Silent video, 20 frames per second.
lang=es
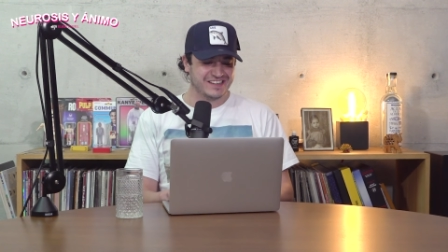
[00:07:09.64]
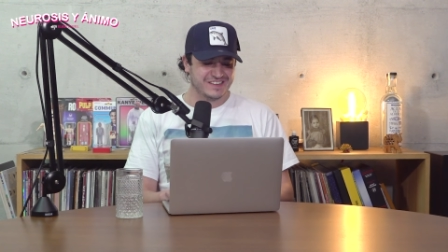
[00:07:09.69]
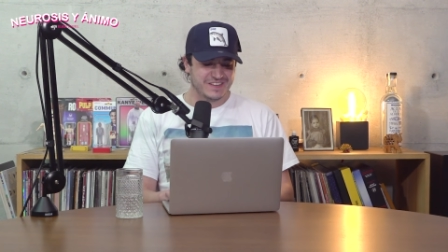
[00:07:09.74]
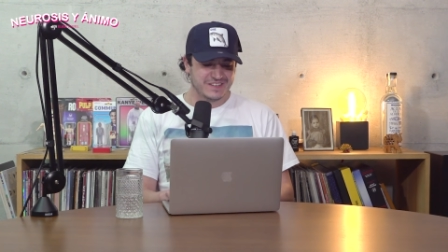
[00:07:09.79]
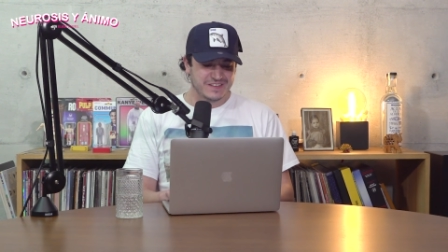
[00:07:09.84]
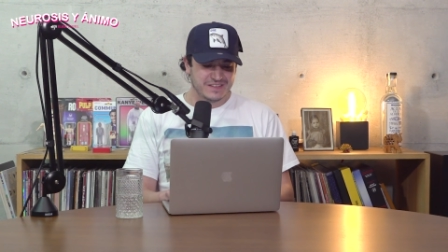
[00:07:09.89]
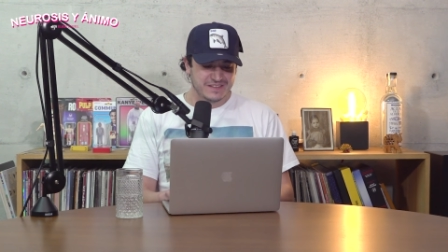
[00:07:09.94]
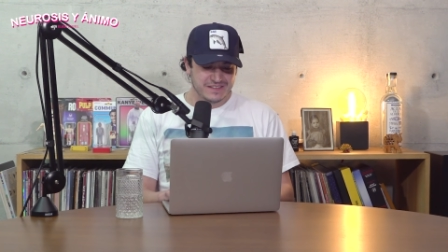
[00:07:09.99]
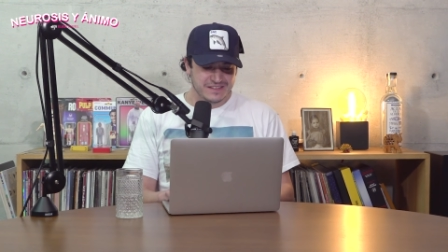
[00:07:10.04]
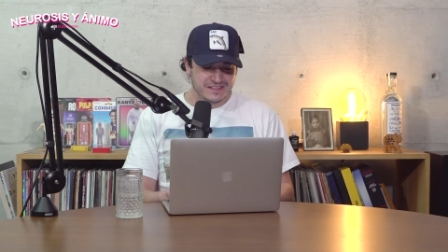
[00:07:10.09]

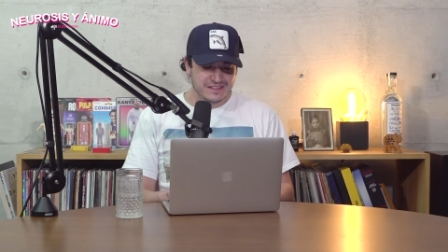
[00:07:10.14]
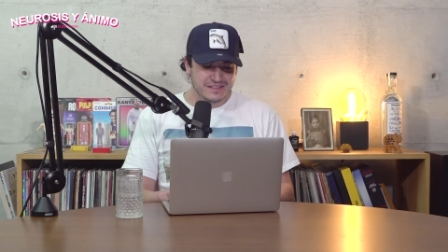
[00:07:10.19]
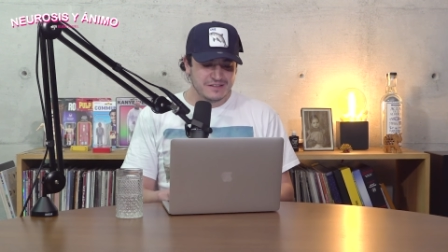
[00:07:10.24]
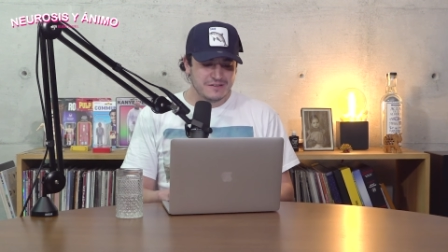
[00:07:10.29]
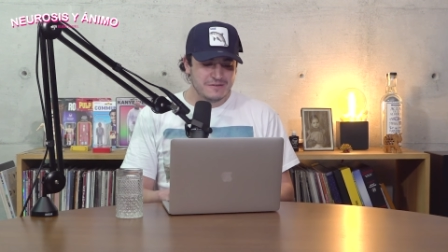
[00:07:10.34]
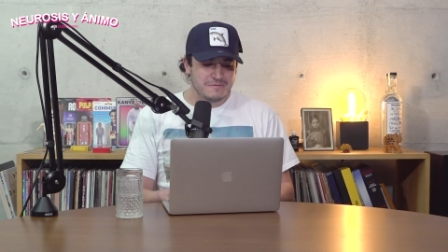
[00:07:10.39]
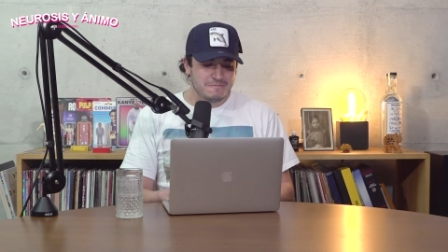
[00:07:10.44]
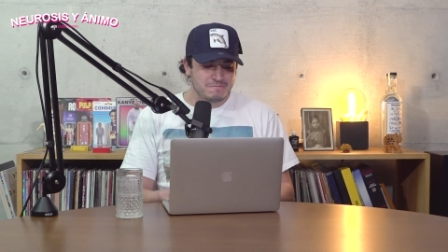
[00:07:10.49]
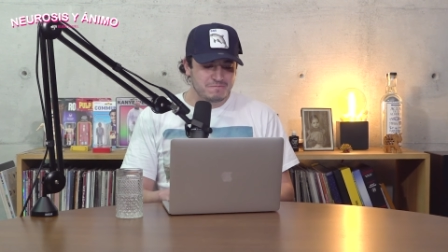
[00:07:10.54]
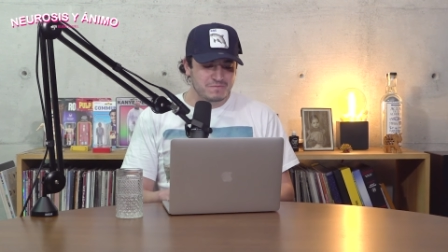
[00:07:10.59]
Primero habla
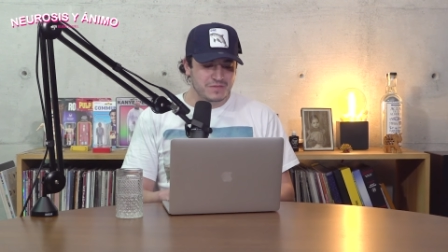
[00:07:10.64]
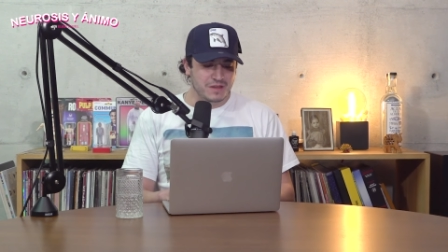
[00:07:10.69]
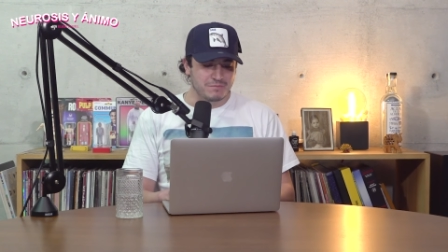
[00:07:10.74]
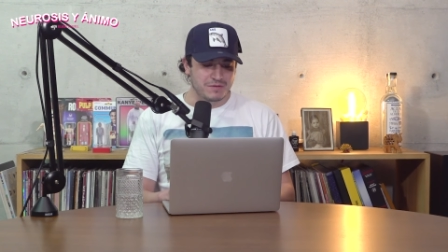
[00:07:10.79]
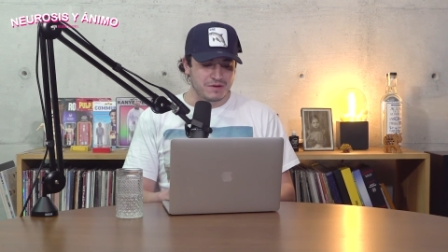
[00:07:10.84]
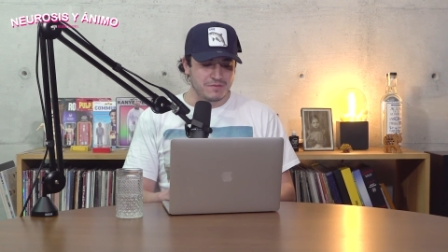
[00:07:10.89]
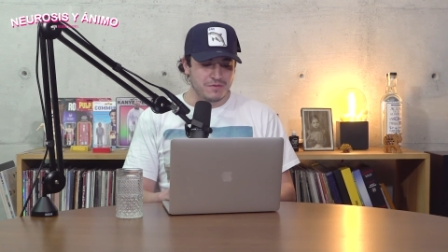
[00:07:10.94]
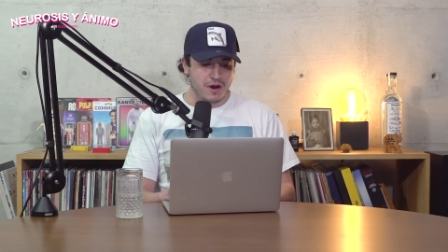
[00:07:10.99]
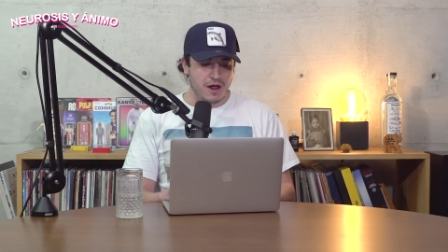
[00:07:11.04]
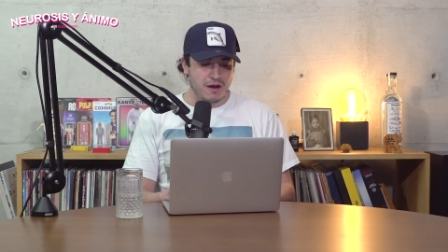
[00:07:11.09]
español.
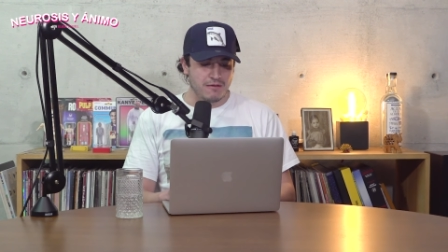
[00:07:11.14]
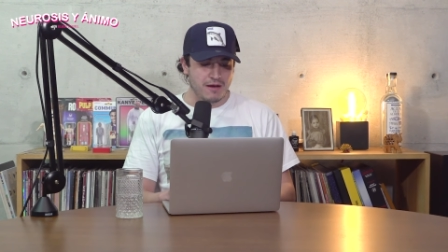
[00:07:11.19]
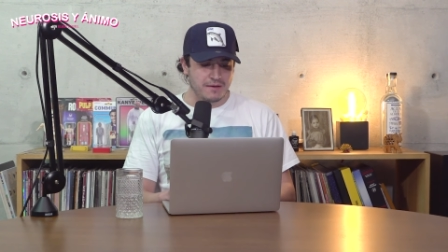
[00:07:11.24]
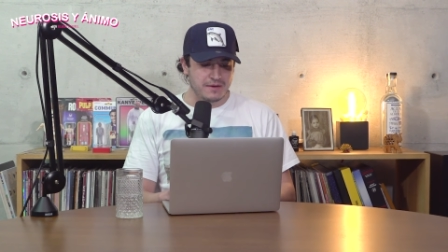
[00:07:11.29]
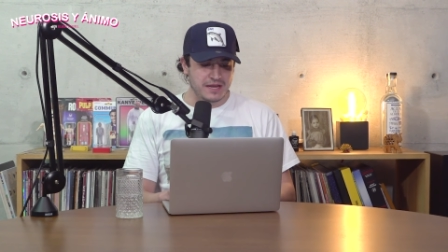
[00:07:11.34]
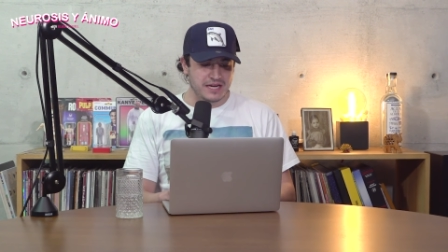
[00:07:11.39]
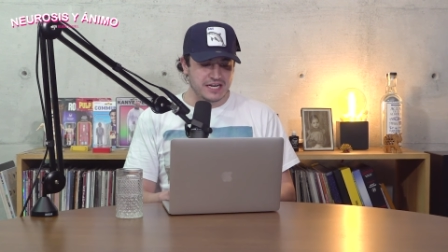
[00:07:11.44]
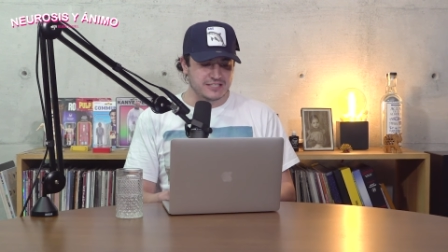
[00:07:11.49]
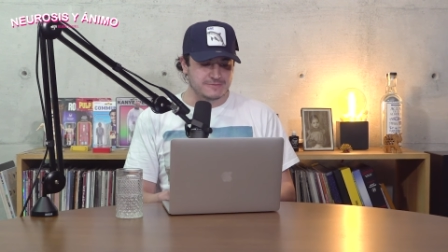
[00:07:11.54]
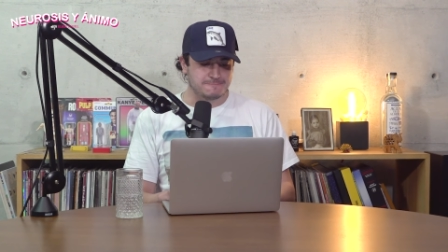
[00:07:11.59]
Primero habla
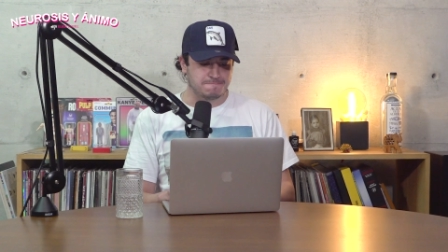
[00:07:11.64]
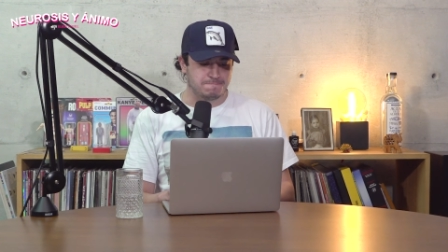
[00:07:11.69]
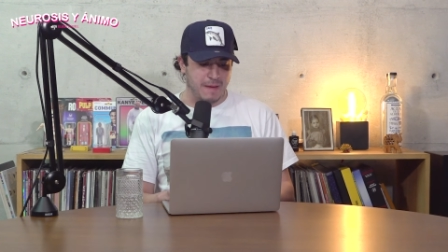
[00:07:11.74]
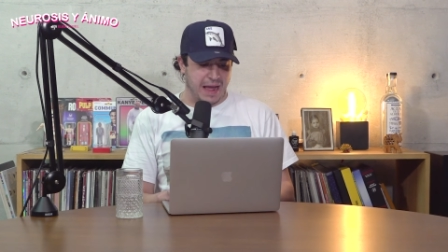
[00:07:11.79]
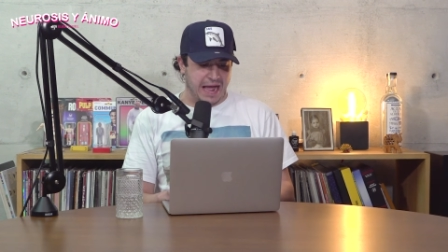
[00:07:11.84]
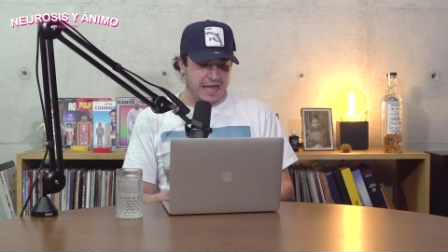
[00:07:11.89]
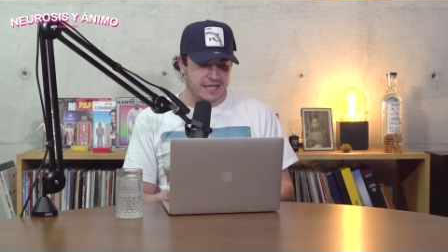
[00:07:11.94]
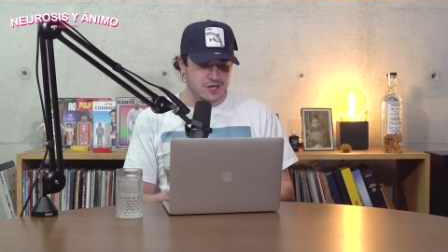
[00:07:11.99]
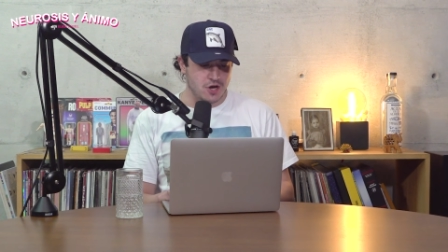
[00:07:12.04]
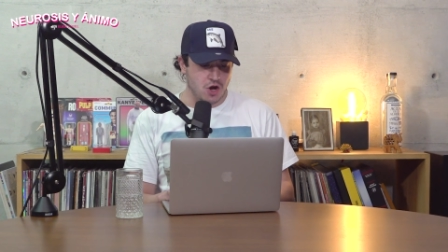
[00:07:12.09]
bien
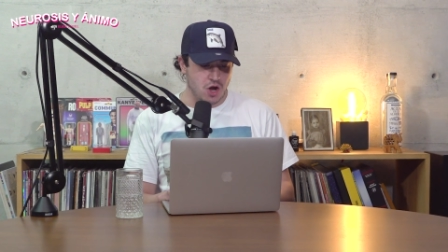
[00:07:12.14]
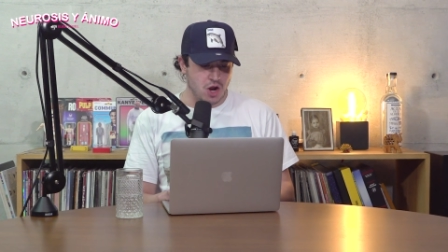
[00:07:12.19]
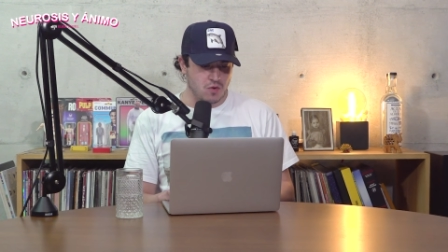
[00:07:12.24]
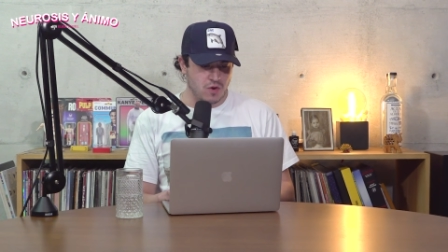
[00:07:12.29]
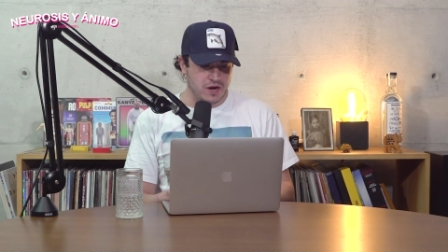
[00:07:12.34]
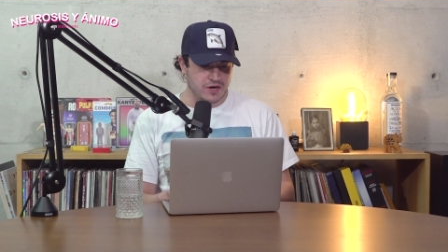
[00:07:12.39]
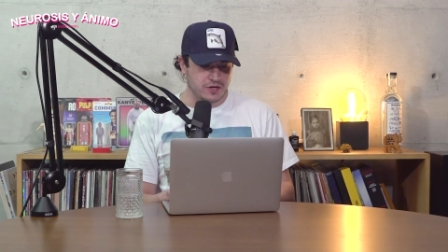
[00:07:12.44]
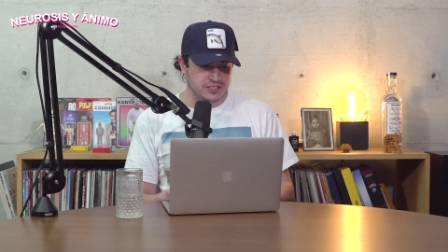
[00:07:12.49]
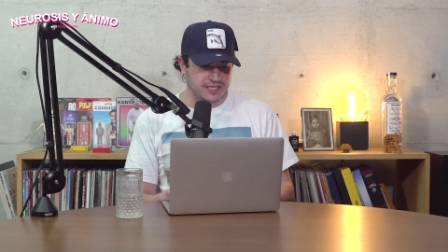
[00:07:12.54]
español, güey.